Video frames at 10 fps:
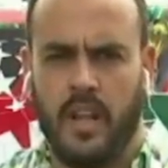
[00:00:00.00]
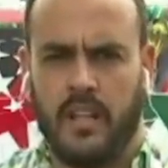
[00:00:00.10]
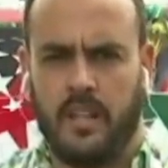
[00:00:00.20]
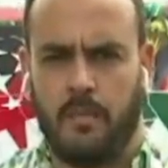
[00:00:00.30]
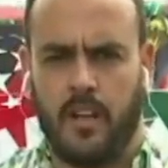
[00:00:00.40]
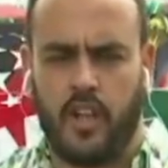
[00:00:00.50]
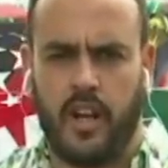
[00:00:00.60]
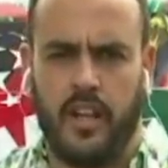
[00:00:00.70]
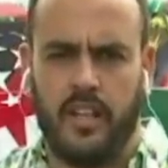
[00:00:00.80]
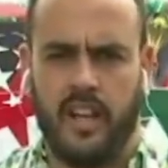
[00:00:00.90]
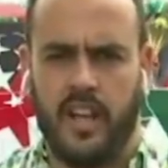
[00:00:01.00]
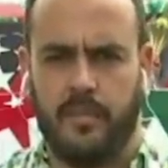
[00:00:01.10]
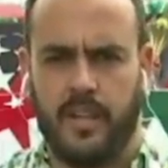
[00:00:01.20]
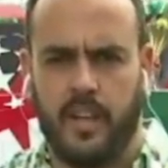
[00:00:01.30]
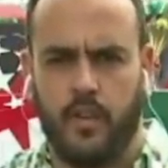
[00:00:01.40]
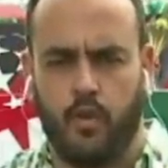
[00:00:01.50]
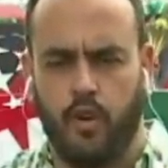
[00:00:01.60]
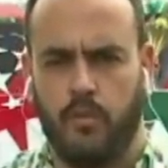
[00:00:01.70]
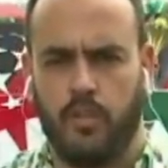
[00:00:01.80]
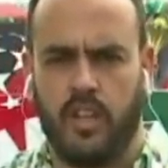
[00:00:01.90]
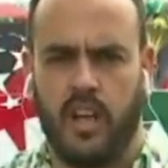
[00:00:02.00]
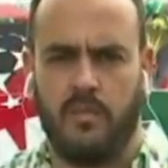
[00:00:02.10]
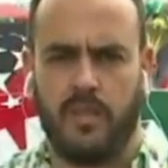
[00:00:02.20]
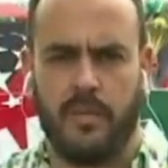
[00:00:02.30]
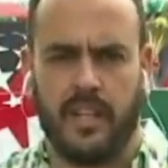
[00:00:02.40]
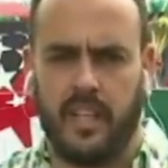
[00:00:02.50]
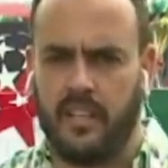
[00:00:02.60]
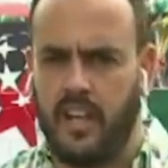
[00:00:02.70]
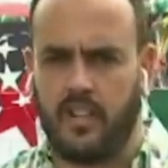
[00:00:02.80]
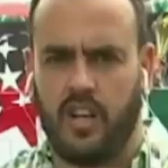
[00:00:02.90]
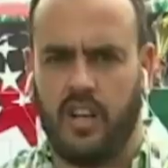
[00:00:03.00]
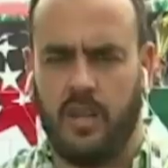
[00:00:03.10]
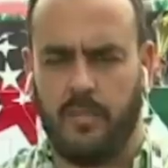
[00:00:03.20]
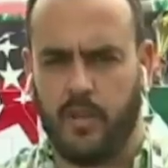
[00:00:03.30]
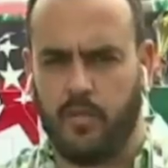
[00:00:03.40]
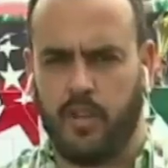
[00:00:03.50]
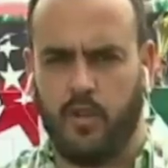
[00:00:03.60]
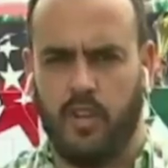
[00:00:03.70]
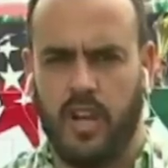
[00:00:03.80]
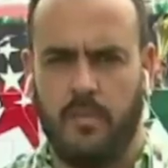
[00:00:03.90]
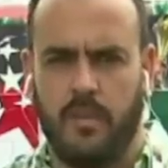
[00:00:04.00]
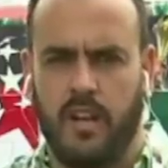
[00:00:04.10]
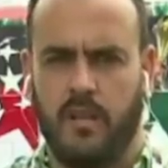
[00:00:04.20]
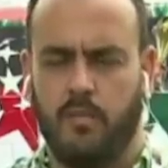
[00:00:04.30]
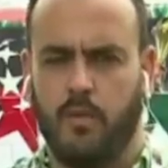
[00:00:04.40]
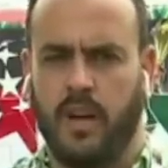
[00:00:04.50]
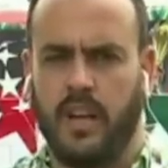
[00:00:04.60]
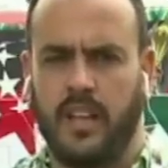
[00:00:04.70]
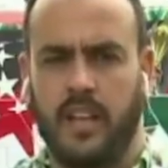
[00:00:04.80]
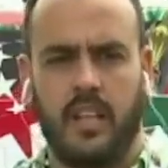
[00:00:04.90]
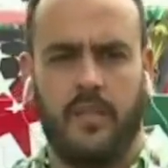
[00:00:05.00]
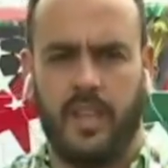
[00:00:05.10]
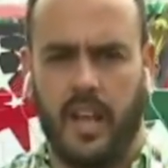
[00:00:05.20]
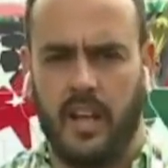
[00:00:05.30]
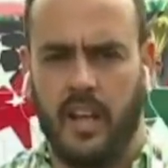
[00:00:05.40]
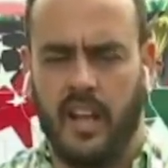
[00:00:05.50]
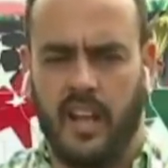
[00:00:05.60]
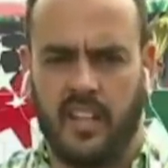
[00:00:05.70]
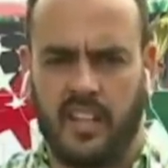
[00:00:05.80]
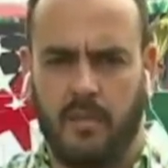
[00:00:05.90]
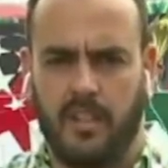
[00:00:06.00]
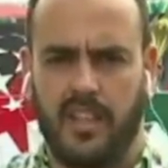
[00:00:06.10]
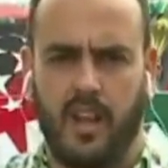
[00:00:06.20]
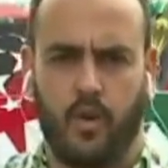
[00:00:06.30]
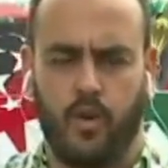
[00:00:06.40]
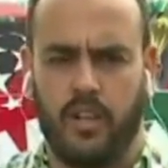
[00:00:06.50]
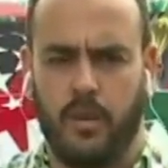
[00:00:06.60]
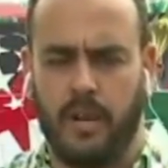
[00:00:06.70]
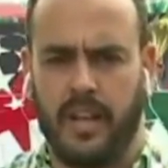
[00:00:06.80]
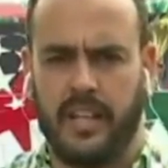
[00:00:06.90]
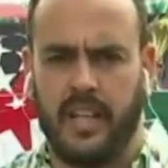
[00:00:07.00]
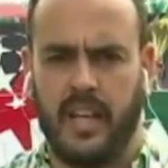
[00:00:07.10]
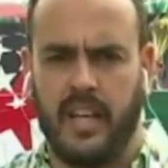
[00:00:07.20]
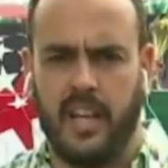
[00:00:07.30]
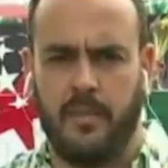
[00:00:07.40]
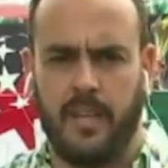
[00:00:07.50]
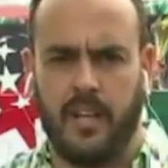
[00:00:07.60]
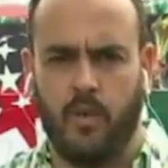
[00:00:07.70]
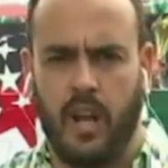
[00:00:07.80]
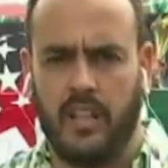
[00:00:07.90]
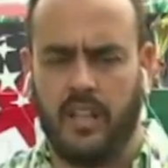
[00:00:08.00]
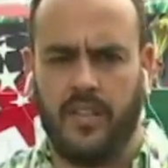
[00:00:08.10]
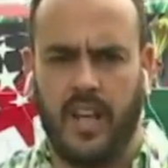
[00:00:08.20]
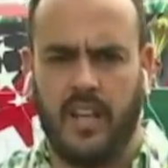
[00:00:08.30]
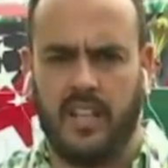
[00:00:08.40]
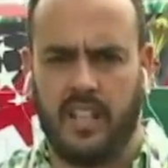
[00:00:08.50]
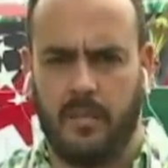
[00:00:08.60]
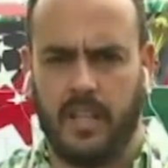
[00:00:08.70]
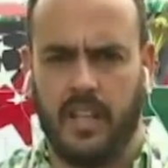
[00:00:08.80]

تم شرح للاعبين أن كل منتخب يملك 11 لاعبا يمكنه لعب المباراة حتى في حال إصابة كل باقي اللاعبين وحتى في حال إصابة